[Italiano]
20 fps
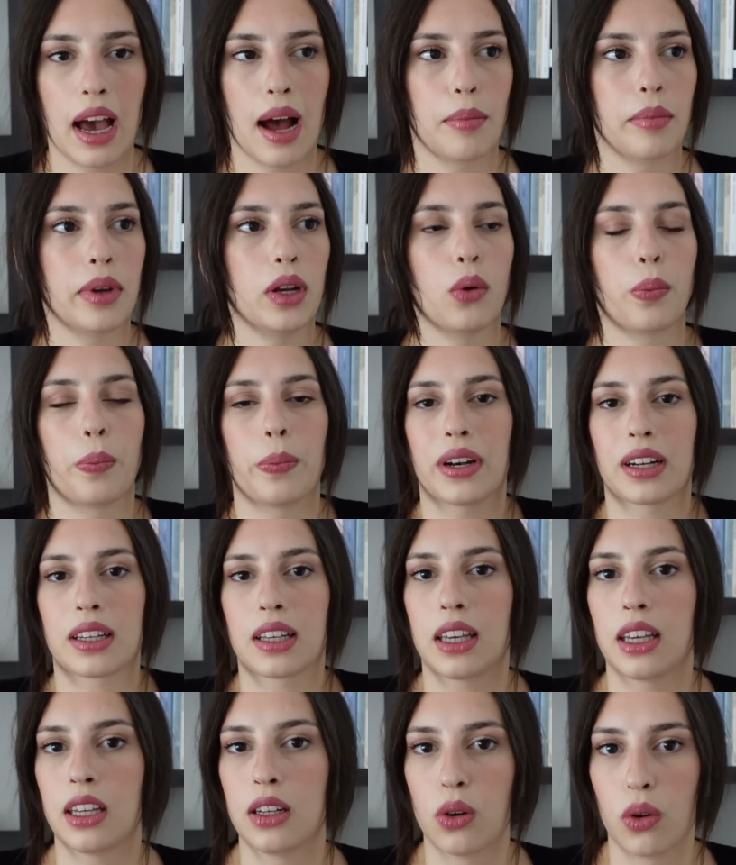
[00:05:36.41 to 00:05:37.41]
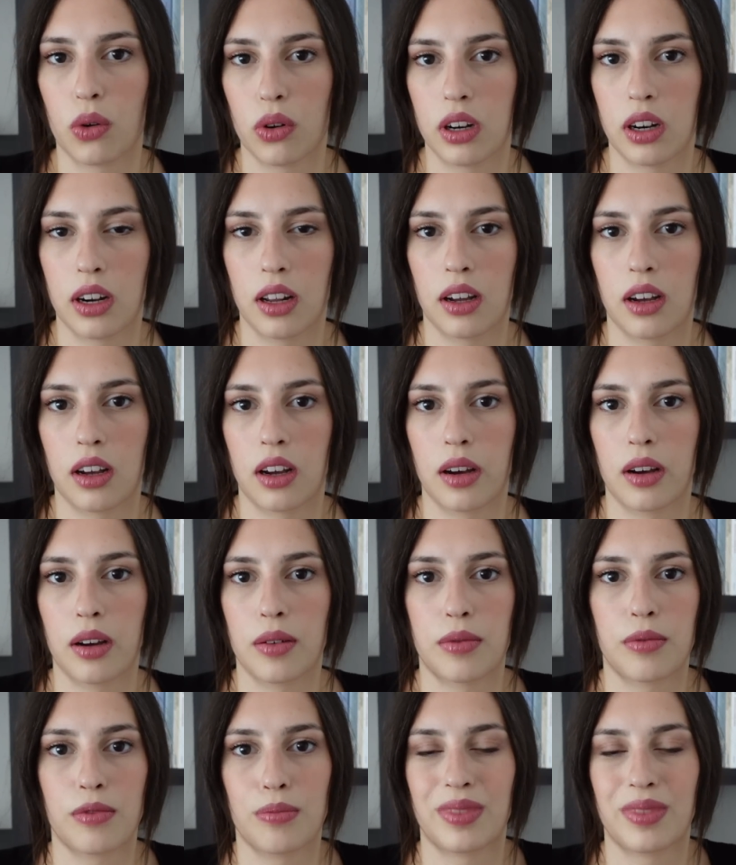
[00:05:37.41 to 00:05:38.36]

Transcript: almeno per chi non eh,